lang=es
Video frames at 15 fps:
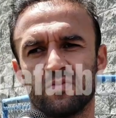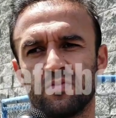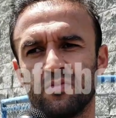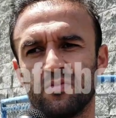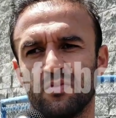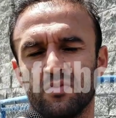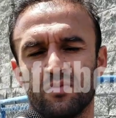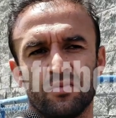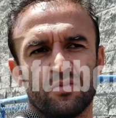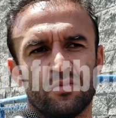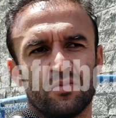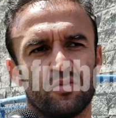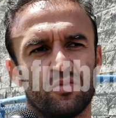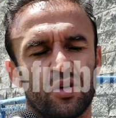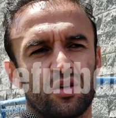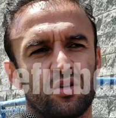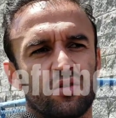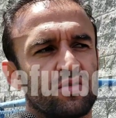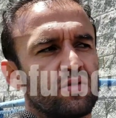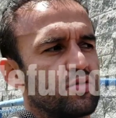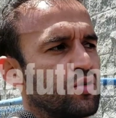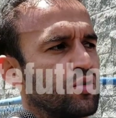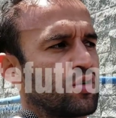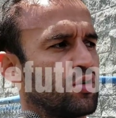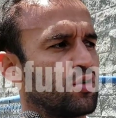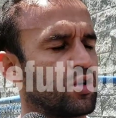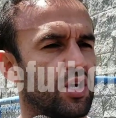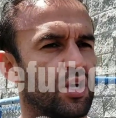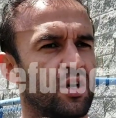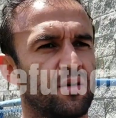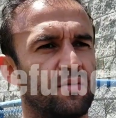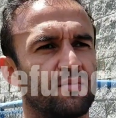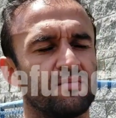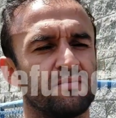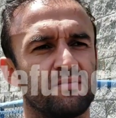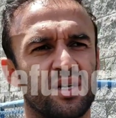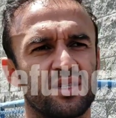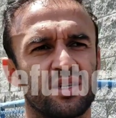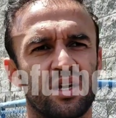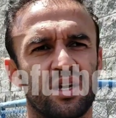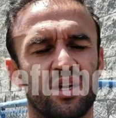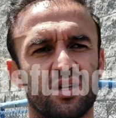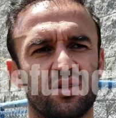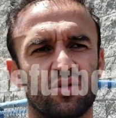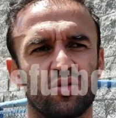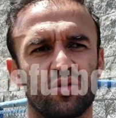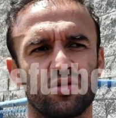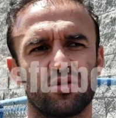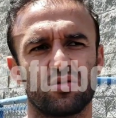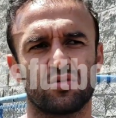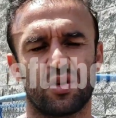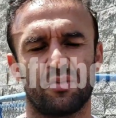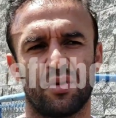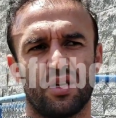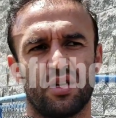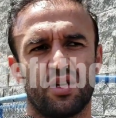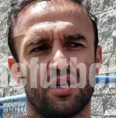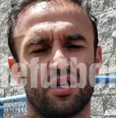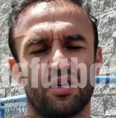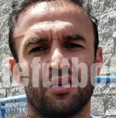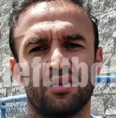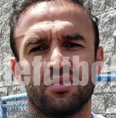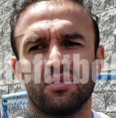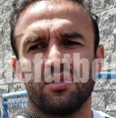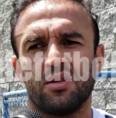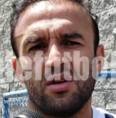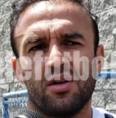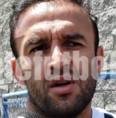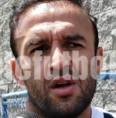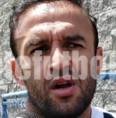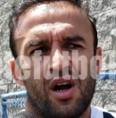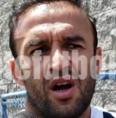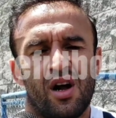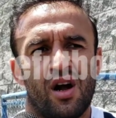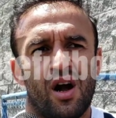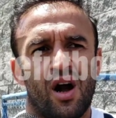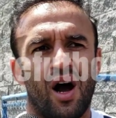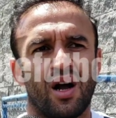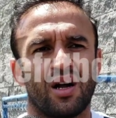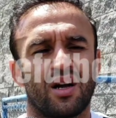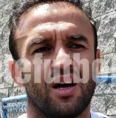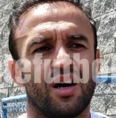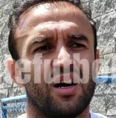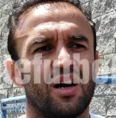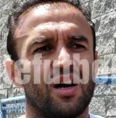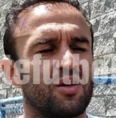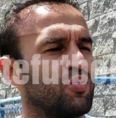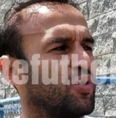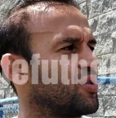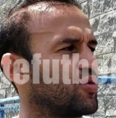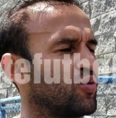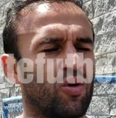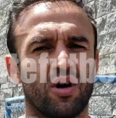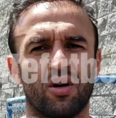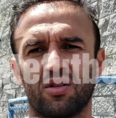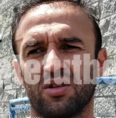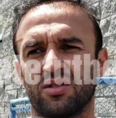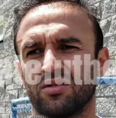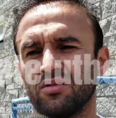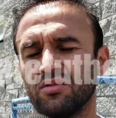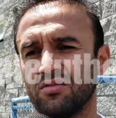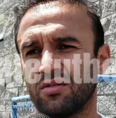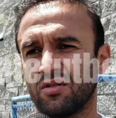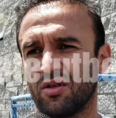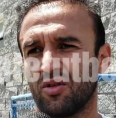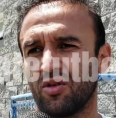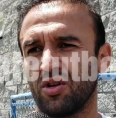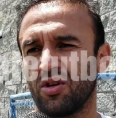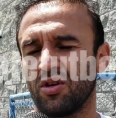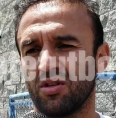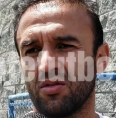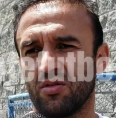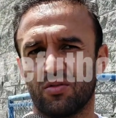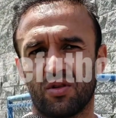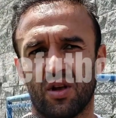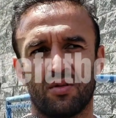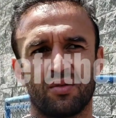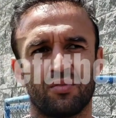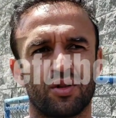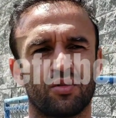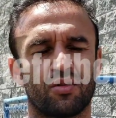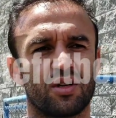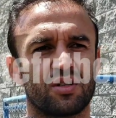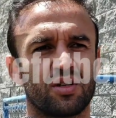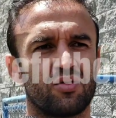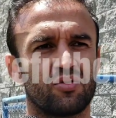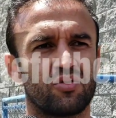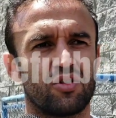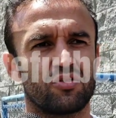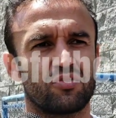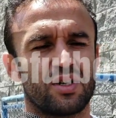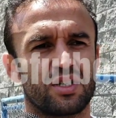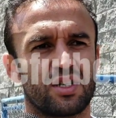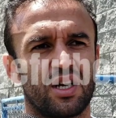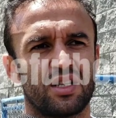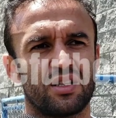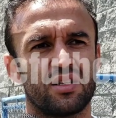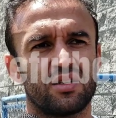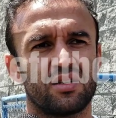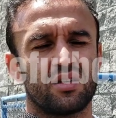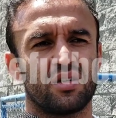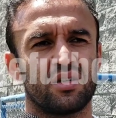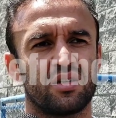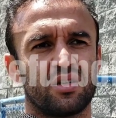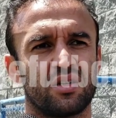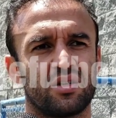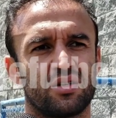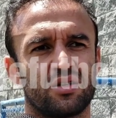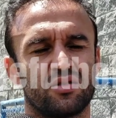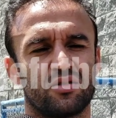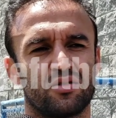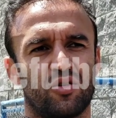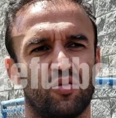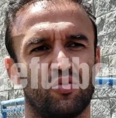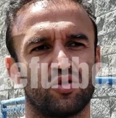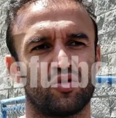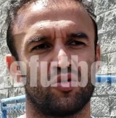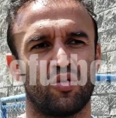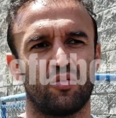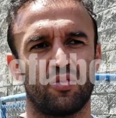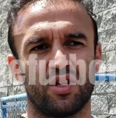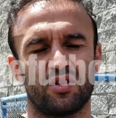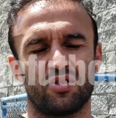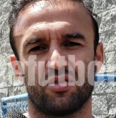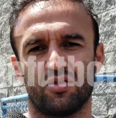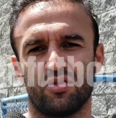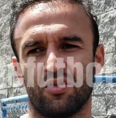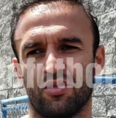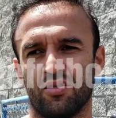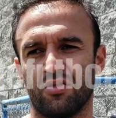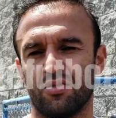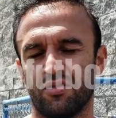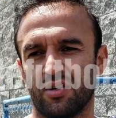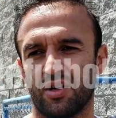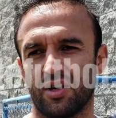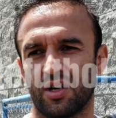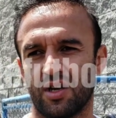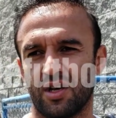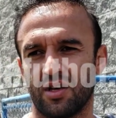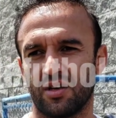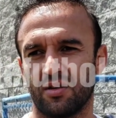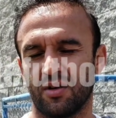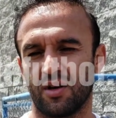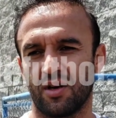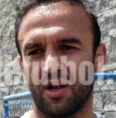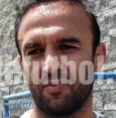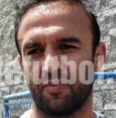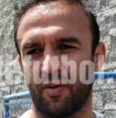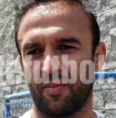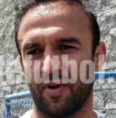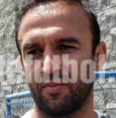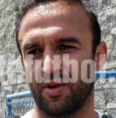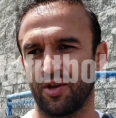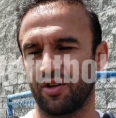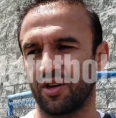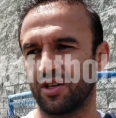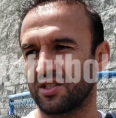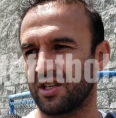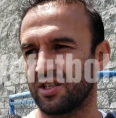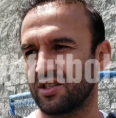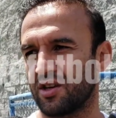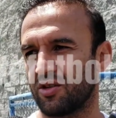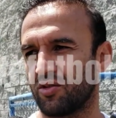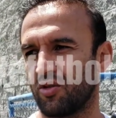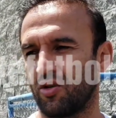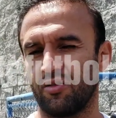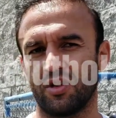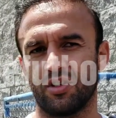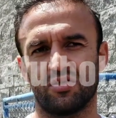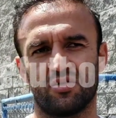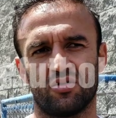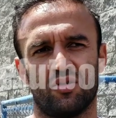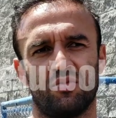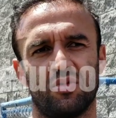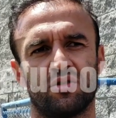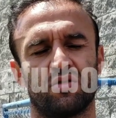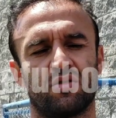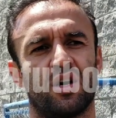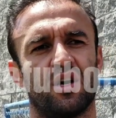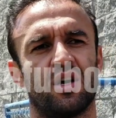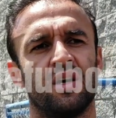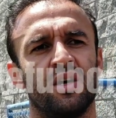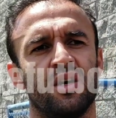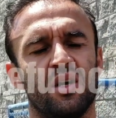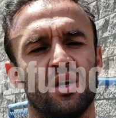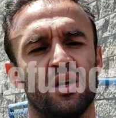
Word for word: viernes. Bueno, yo creo que mm, más allá de todo eso también eh, Acá hay buenos jugadores, ¿no? Hoy tal vez me toca ser uno de los más grandes, eh, como en su momento eh, el papel mío era estar entre los jóvenes, hoy me toca